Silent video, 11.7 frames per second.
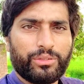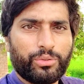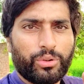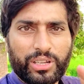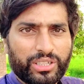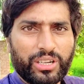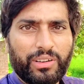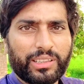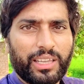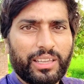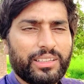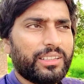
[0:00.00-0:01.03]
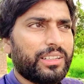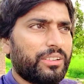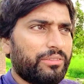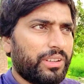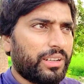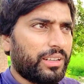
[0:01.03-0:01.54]
उसको रेस्ट करवाते
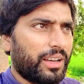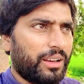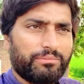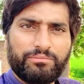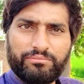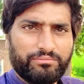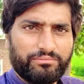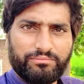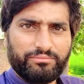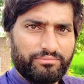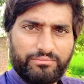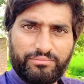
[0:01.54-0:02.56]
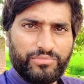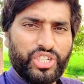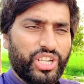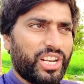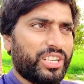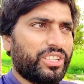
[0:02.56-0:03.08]
फिर हम
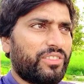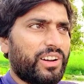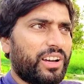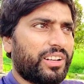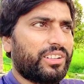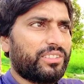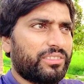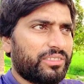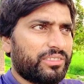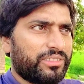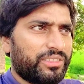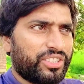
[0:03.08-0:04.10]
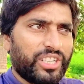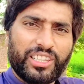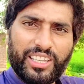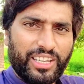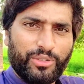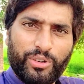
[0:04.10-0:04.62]
शेर जवान
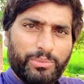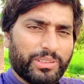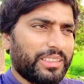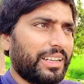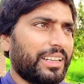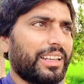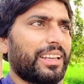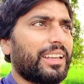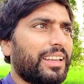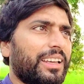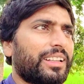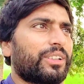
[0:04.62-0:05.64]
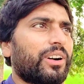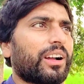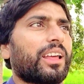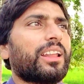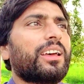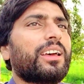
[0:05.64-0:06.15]
चलते हैं कोई मसला नहीं है तो
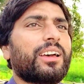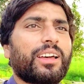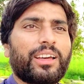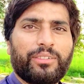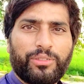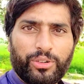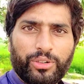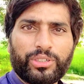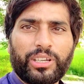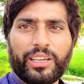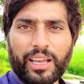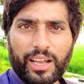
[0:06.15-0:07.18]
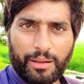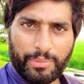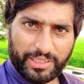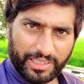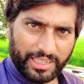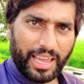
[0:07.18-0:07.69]
अगर वो चलने के
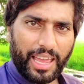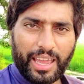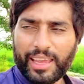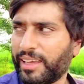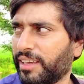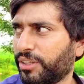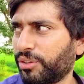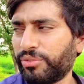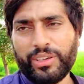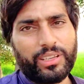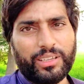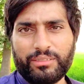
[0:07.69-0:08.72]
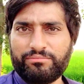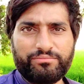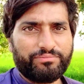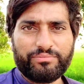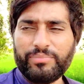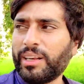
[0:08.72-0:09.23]
काबिल सही है तो फिर
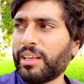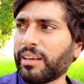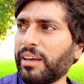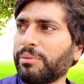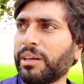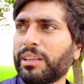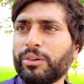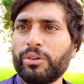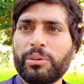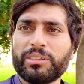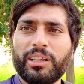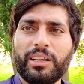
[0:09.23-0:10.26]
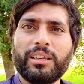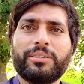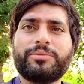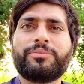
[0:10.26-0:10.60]
मिलकर काम करते कोई मसला नहीं